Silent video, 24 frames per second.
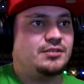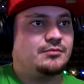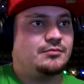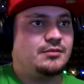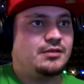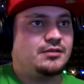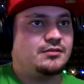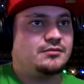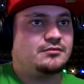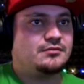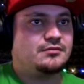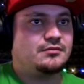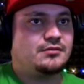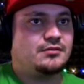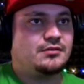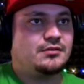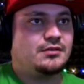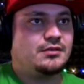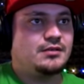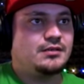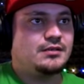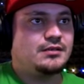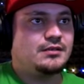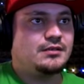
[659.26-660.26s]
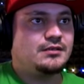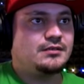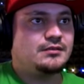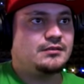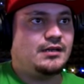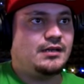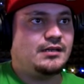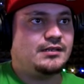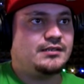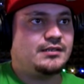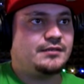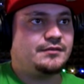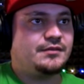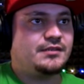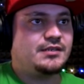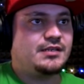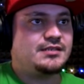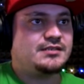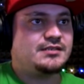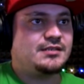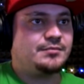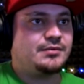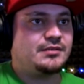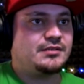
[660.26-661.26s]
nie ma. Ale grafika
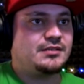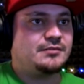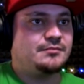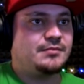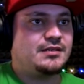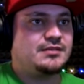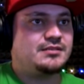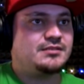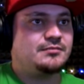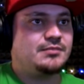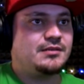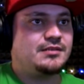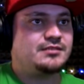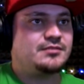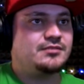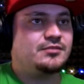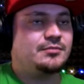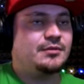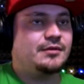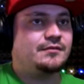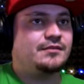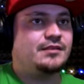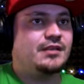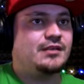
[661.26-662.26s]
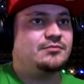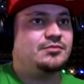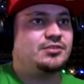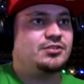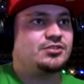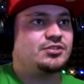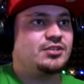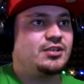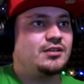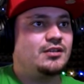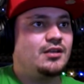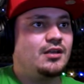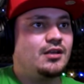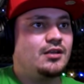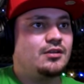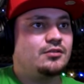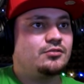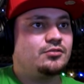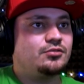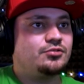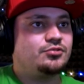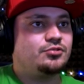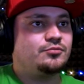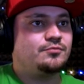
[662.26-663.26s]
jest naprawdę bardzo, bardzo dobra. Wydaje mi się, że
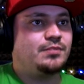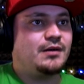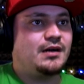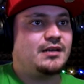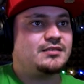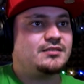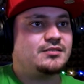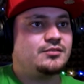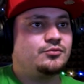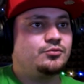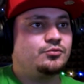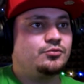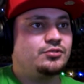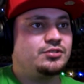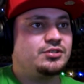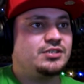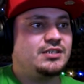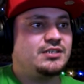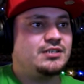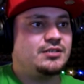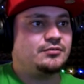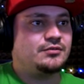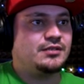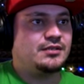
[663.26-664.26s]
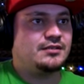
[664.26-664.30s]
gościu bardzo długo siedział